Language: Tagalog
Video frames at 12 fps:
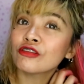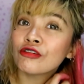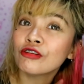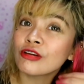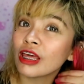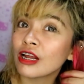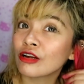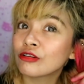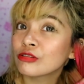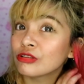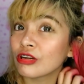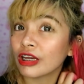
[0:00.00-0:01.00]
Ito yung hair
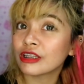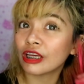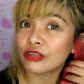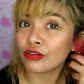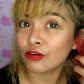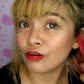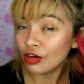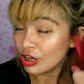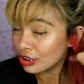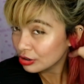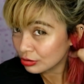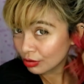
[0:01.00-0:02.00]
ko, dry na to.
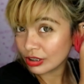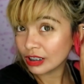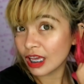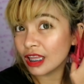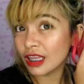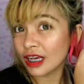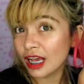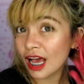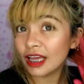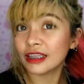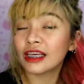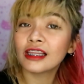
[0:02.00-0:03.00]
So,
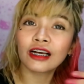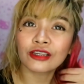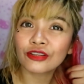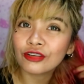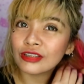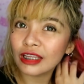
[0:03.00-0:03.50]
inaalagaan na lang to